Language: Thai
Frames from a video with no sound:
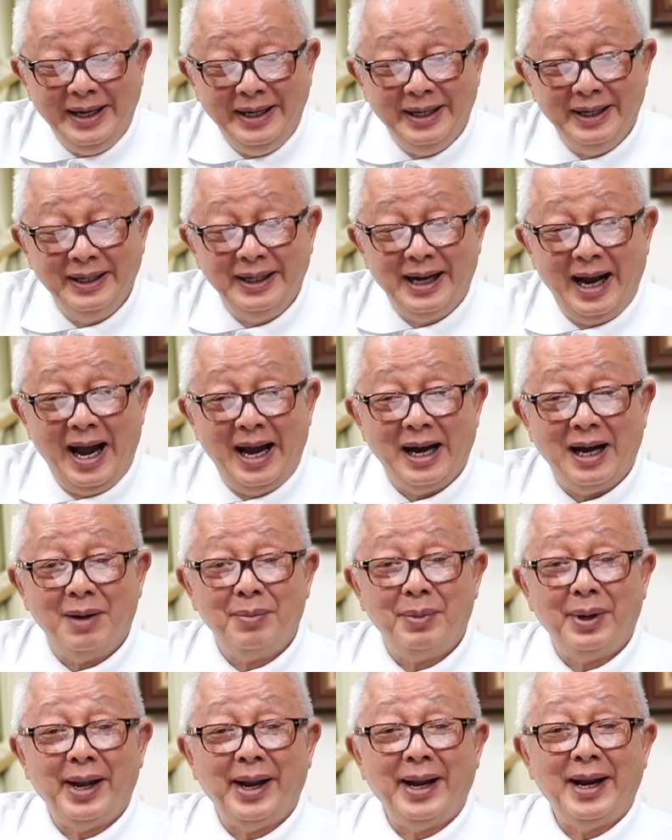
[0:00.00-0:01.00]
ยืนข้างอเม
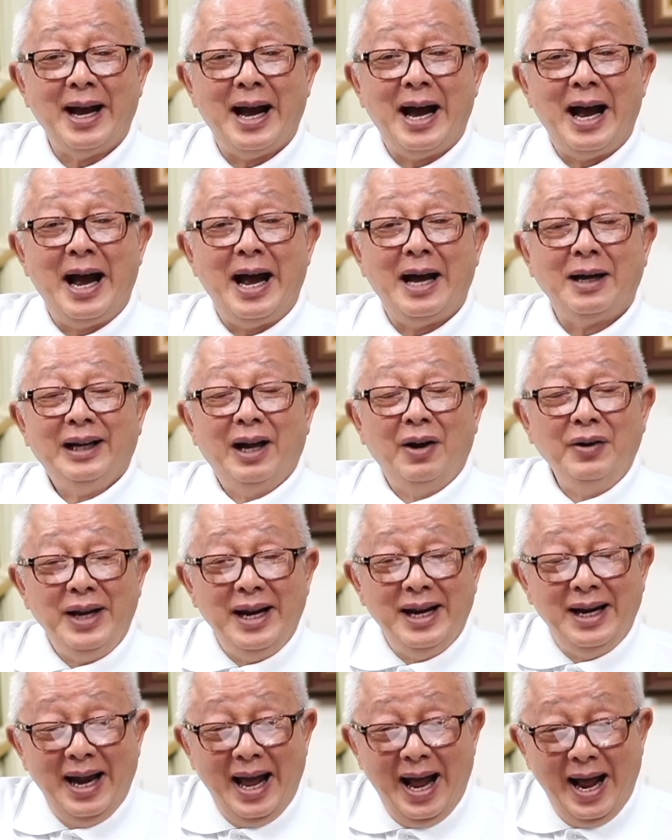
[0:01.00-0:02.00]
ริกาแล้วยิ่ง
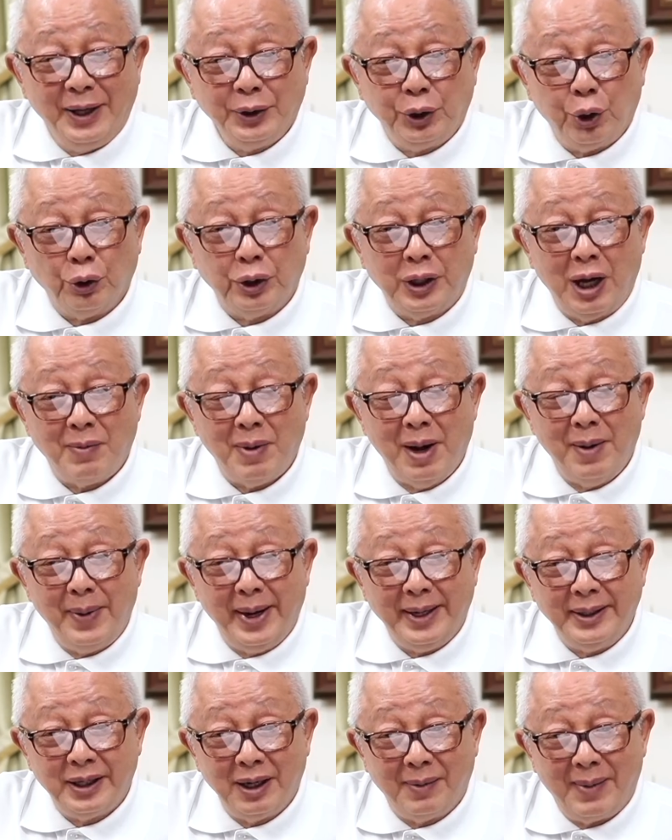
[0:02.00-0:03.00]
ล่าสุดเข้าไปเป็น
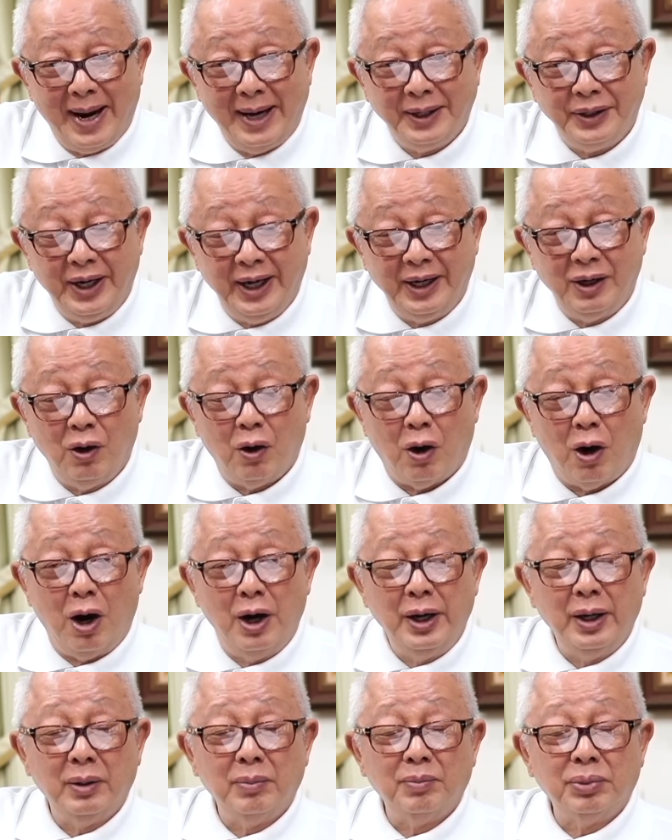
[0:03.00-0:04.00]
สมาชิกของ
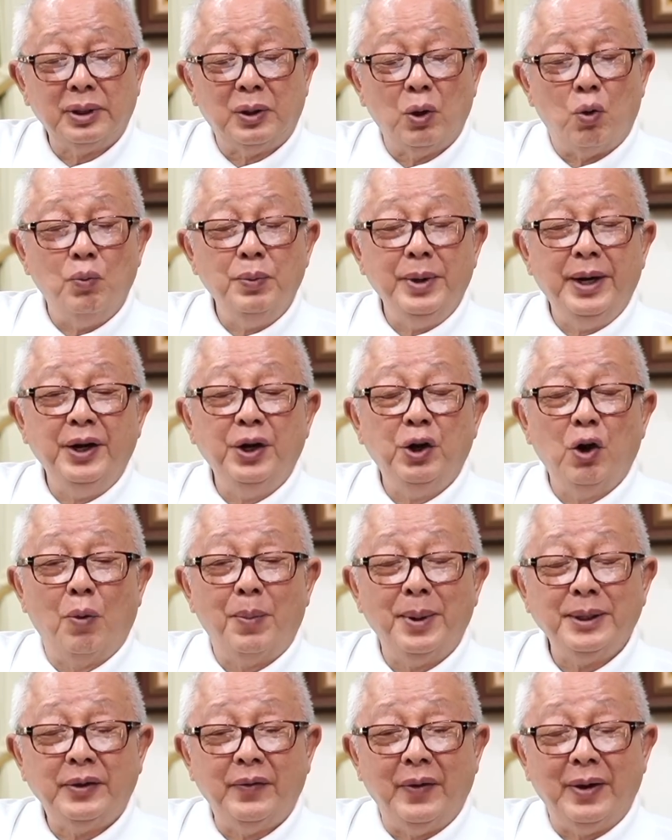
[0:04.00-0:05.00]
กลุ่มอินโดแป
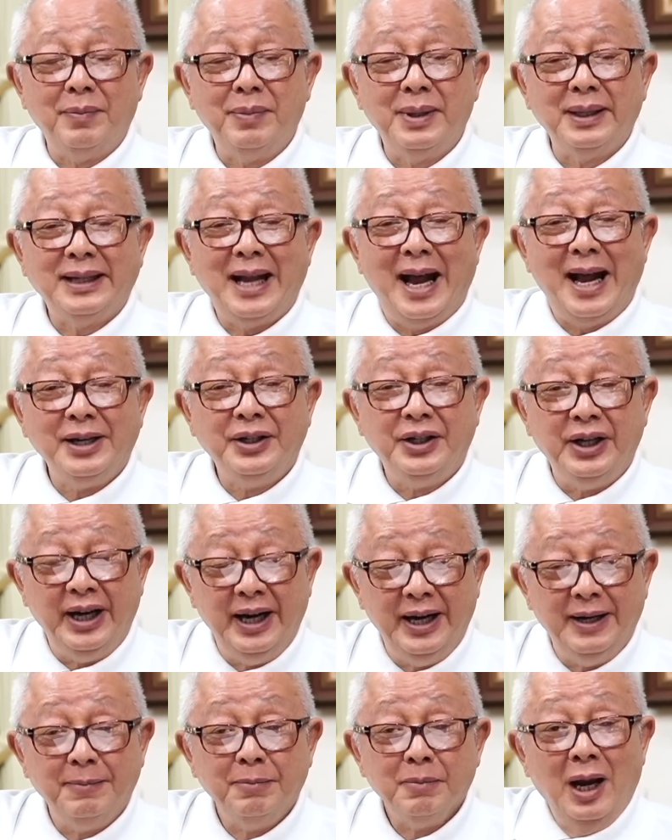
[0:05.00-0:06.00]
ซิฟิกเมื่อต้านจีน
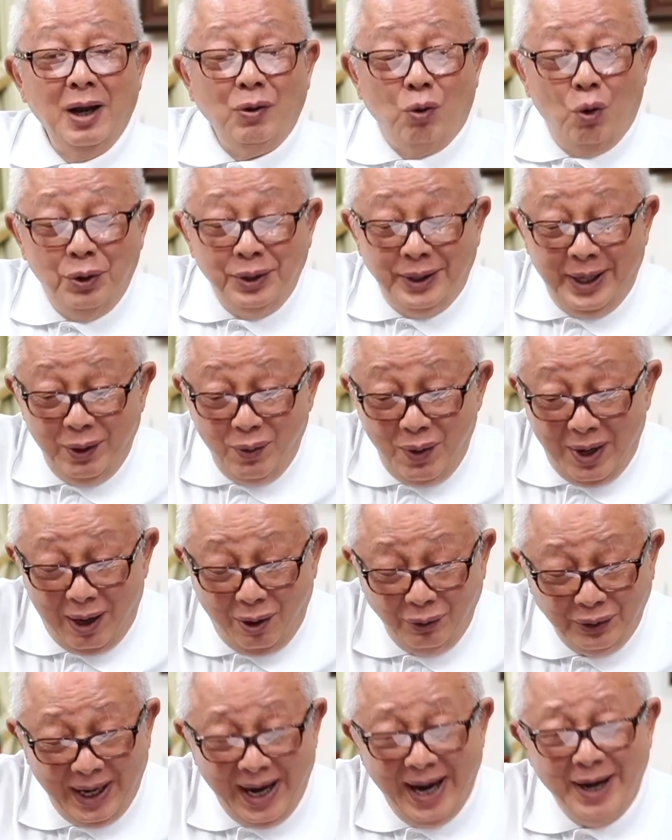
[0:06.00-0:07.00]
แล้วคุณคิดว่าเขา
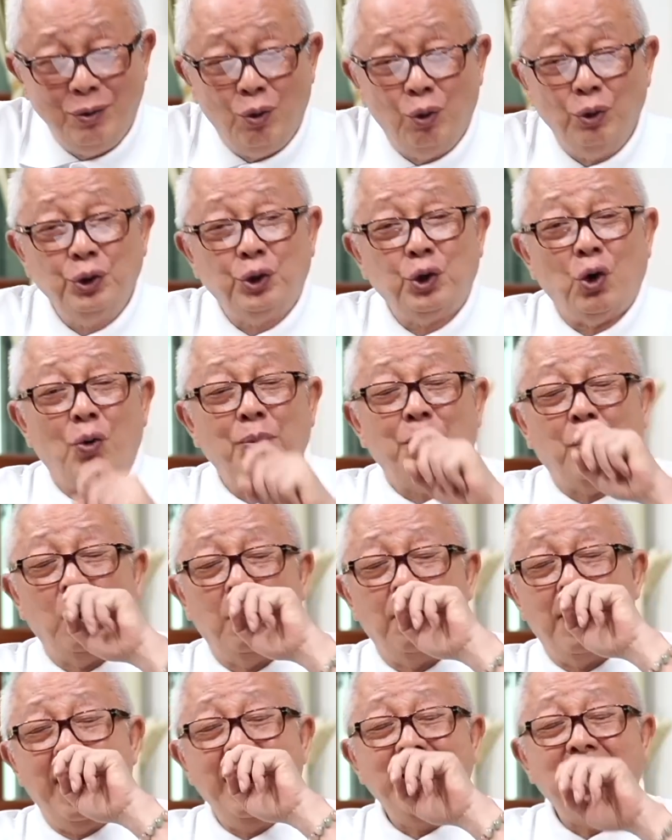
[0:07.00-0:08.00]
จะให้คุณส่งผล
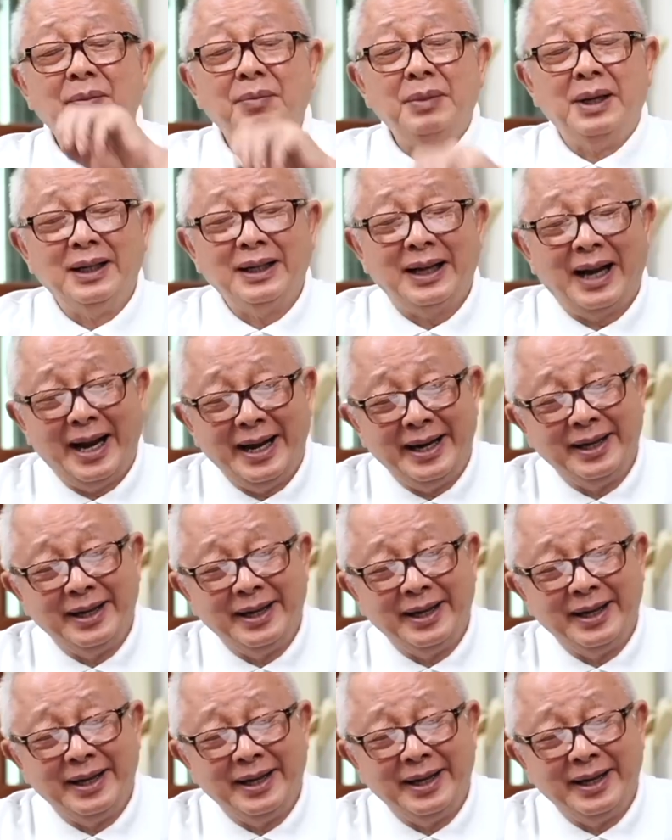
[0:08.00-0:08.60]
ไม้เมืองไทย